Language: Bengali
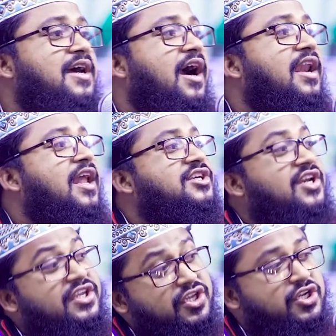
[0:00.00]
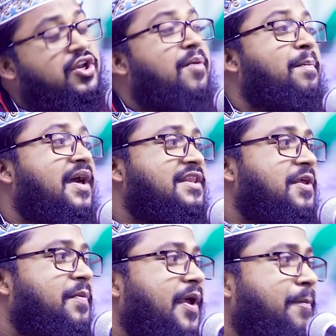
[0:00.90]
আল্লাহ সেই দিনে সম্মান
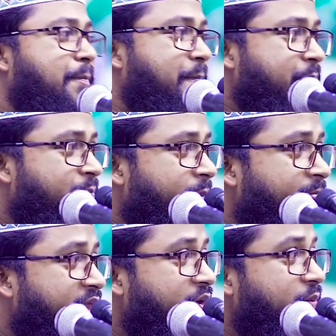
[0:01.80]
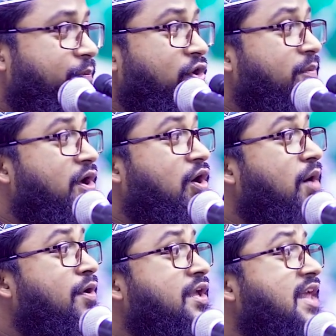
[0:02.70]
দিবে বলবে
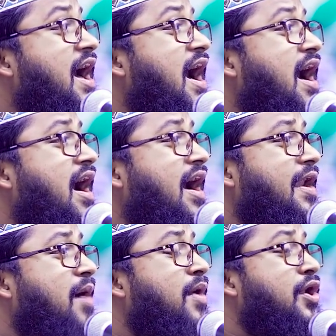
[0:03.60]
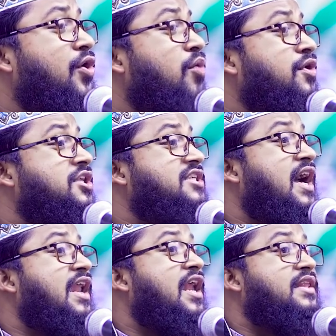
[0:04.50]
খবরদার আমার নবীর
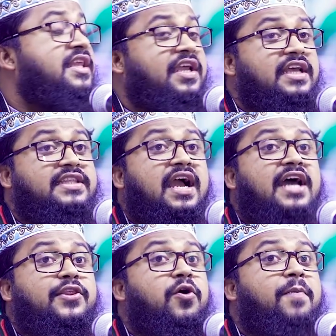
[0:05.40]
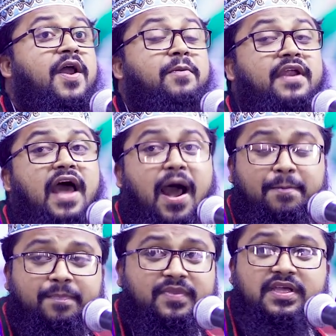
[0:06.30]
চেহারার দিকে তাকাতেও পারবে না
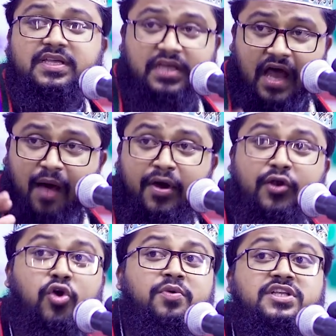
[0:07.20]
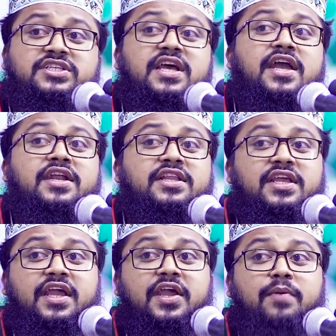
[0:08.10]
আমার নবীর চেয়ারের
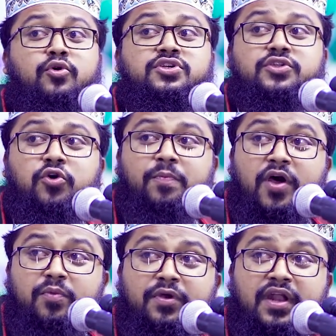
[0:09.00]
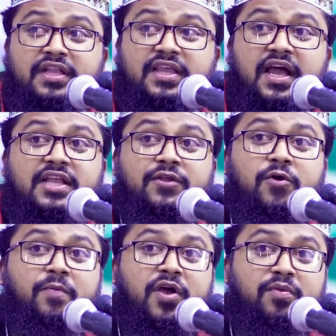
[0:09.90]
দিকে বসতেও পারবে না তাকাতেও
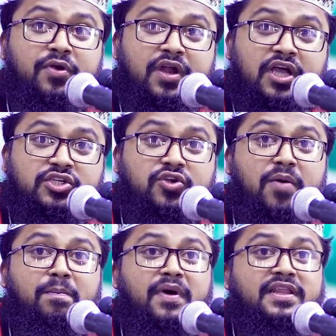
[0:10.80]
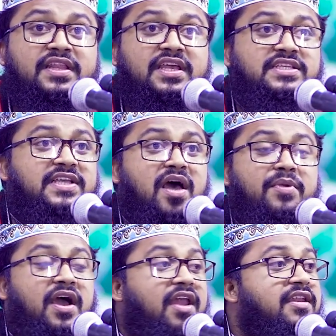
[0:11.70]
পারবে না সম্মান দিয়েছে
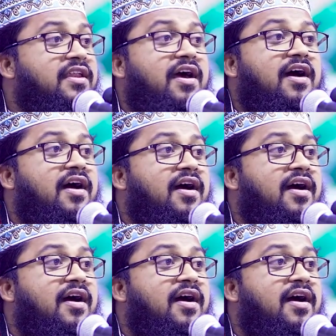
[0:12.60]
আমি আল্লাহ